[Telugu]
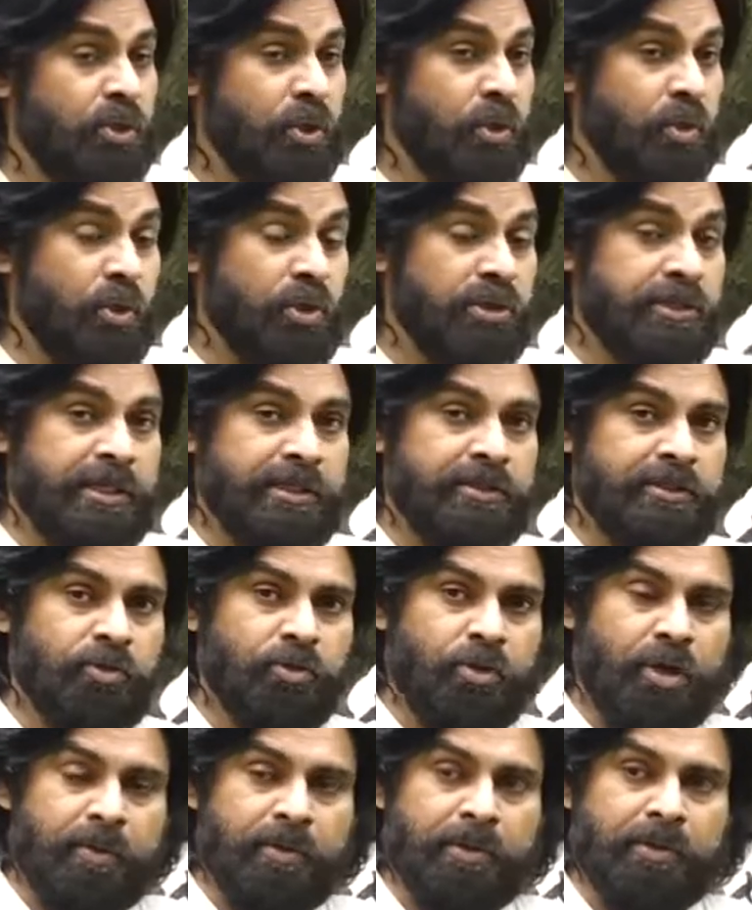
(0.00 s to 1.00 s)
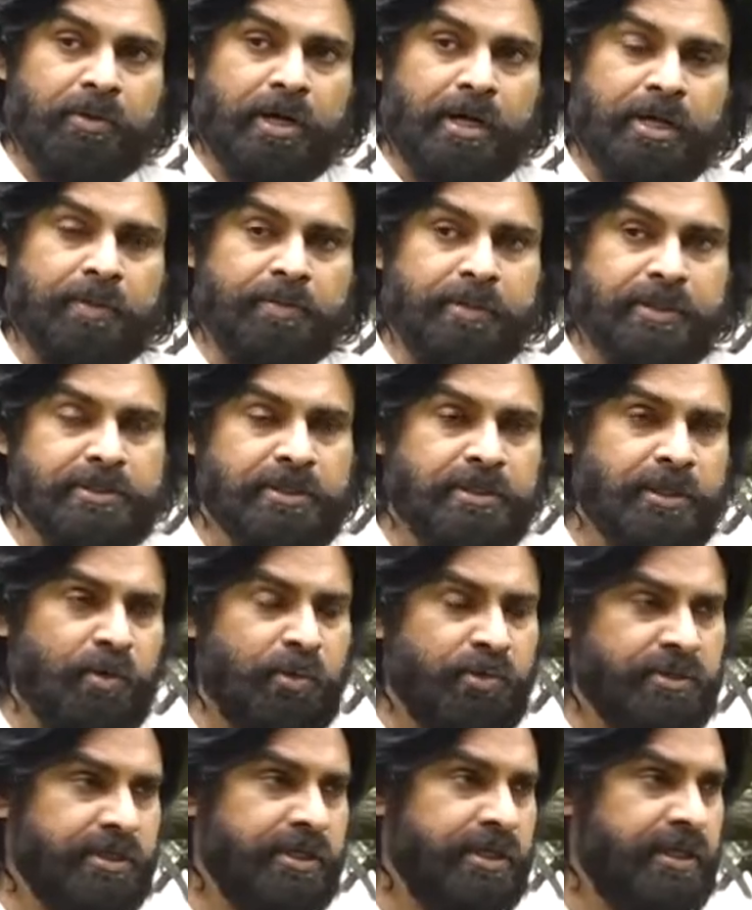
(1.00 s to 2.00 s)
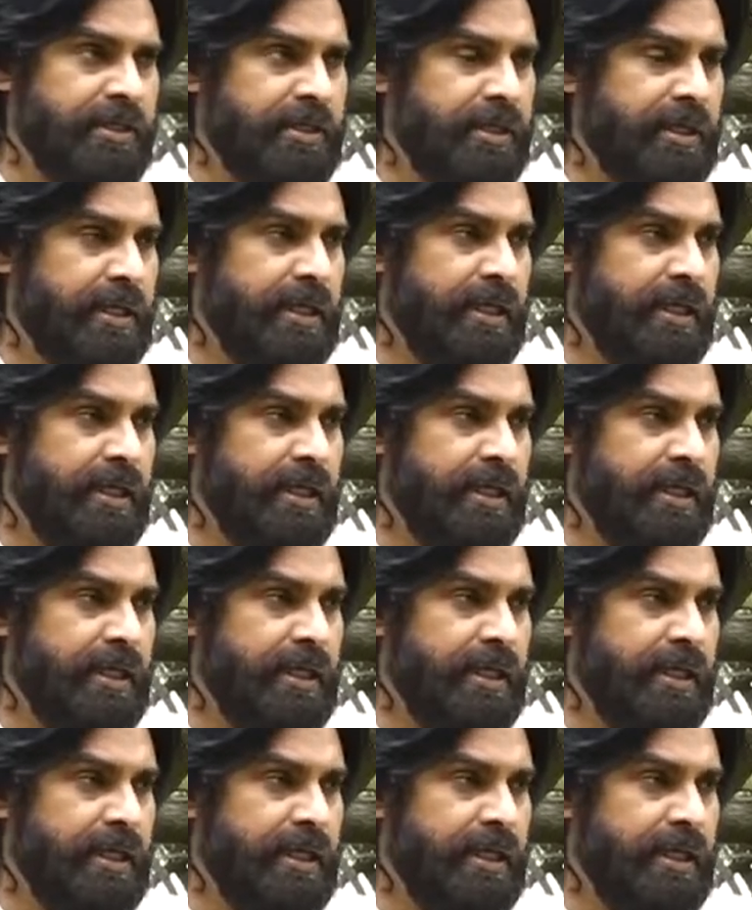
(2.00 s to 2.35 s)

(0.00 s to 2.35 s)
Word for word: ఉండకూడదన్నంత కోపం అక్కడ ప్రజల్లో ఉంది అంటే